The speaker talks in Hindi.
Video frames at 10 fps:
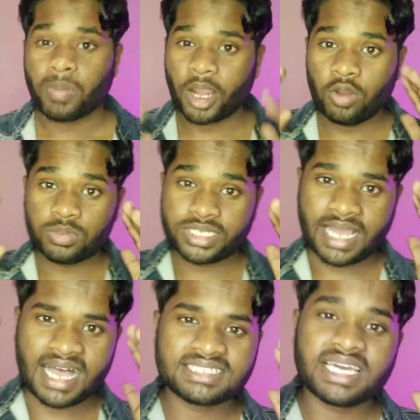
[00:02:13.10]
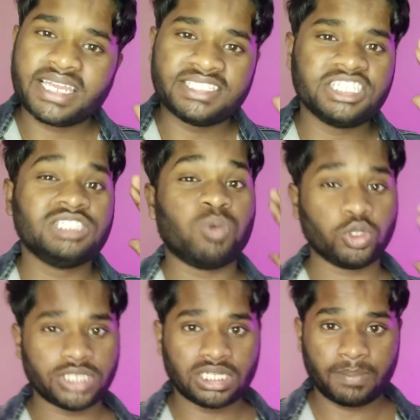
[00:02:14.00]
और भाई लोग मुझे खास कर ये सीरीज बहुत
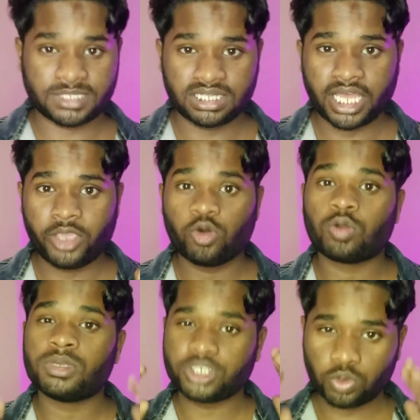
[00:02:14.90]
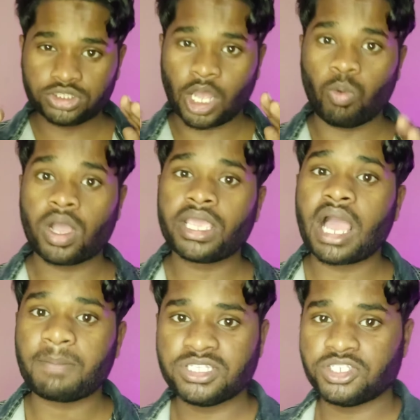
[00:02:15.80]
ज्यादा पसंद आई और मैं जरूर चाहूंगा की
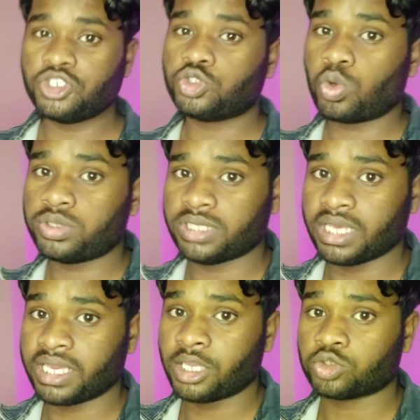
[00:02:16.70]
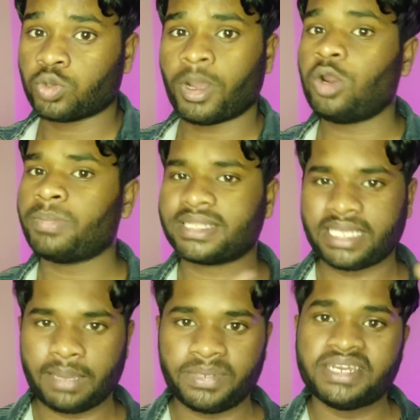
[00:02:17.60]
आप इस सीरीज को देखें तो भाई लोग
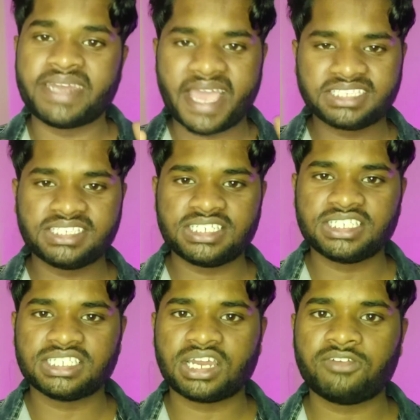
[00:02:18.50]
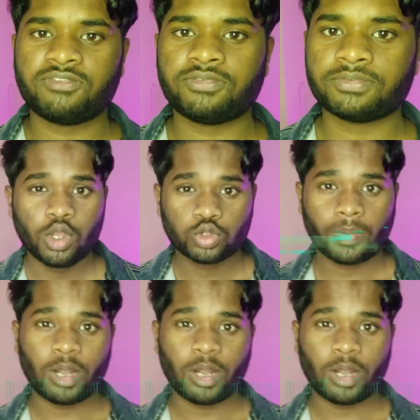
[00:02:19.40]
बढ़ते हैं अपनी नेक्स्ट सीरीज की तरफ तो